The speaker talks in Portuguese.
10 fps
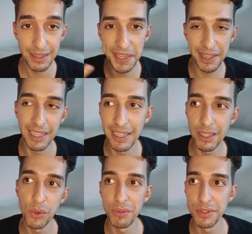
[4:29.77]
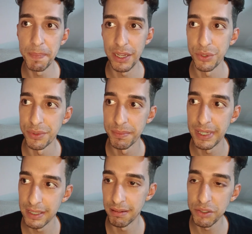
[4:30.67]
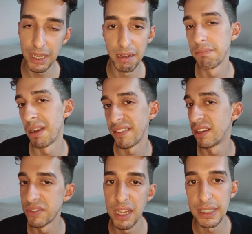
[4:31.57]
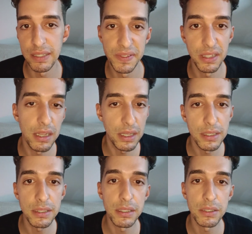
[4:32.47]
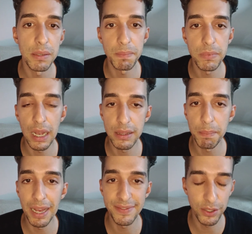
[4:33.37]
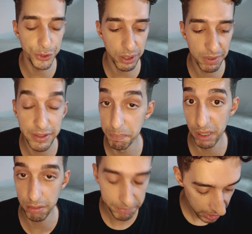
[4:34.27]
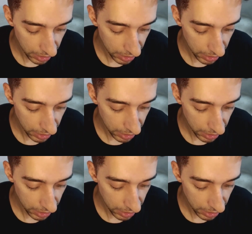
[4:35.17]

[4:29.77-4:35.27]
Né? Não é nem tanto altos e baixos, mas é, acho que a palavra que ele usa é essa. A vida é interessante, ela tem mais valor do que uma vida plena.